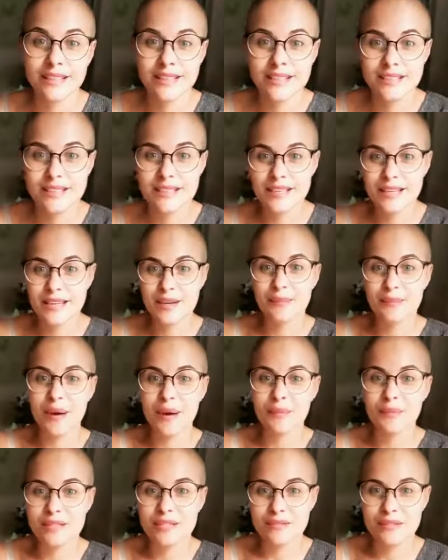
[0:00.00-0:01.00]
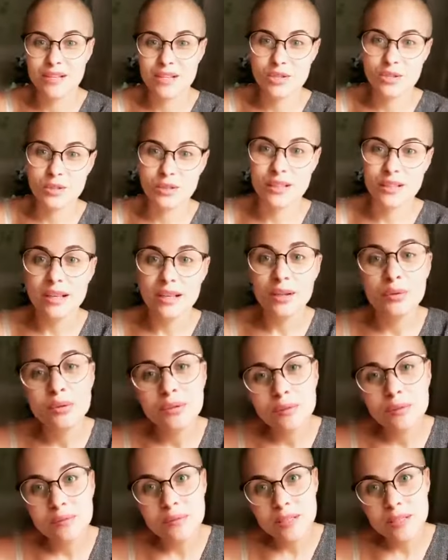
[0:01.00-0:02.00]
есть такие мамы извращенные.
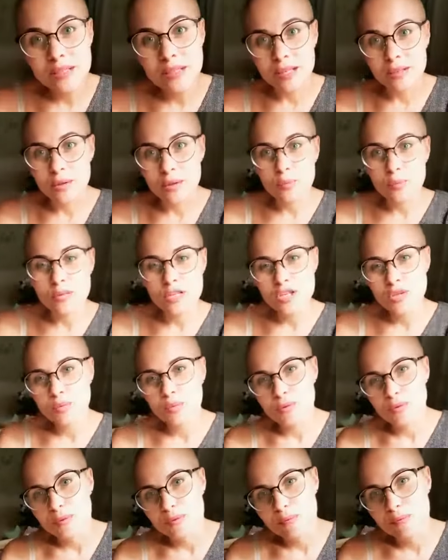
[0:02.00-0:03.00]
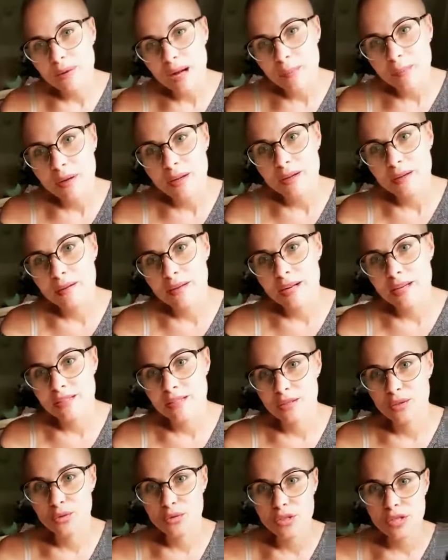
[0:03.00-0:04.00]
Ну, нет, ну почему? Мамы
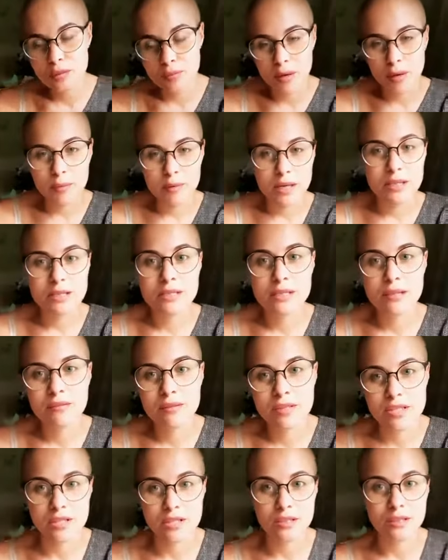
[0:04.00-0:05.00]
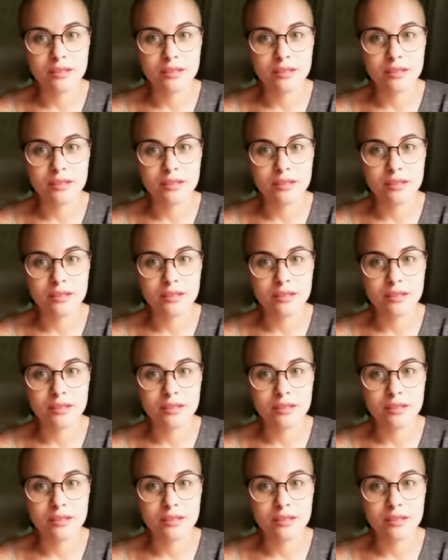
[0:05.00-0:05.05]
разные нужны, мамы разные важны.